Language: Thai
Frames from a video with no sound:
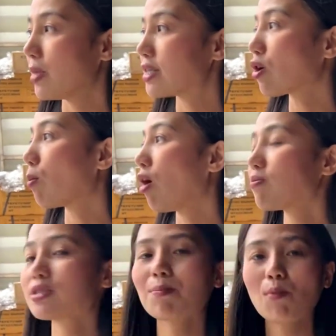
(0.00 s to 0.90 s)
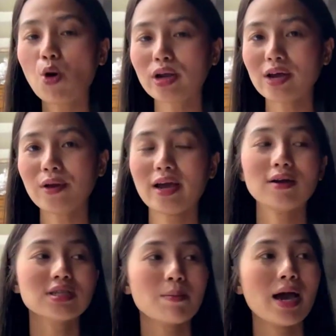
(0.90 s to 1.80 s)
มีส่งมอบ 10 โมงทันเดี๋ยว
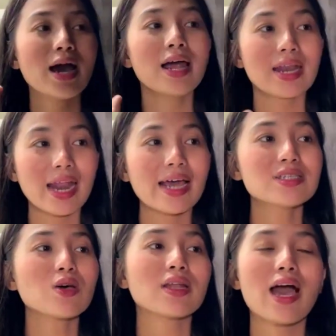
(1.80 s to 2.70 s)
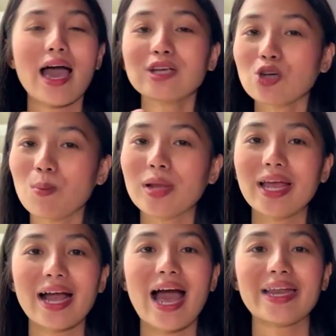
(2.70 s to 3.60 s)
ก็จะมาไลฟ์สดนะคะให้ชมบร
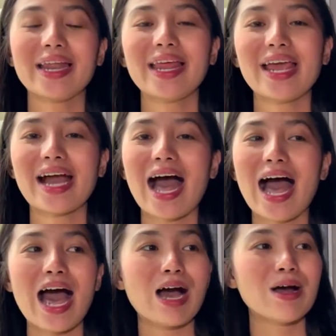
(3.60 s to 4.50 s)
รยากาศนั่นเองค่ะ